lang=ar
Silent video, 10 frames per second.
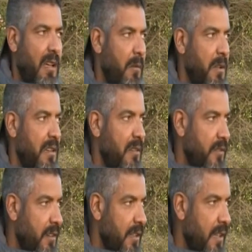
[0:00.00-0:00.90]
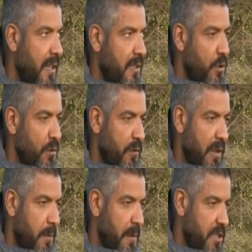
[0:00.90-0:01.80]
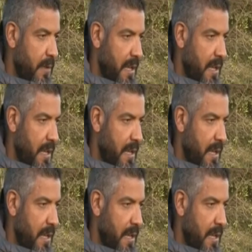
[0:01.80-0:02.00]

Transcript: بطل افريقيا يعني شوفوا على البادج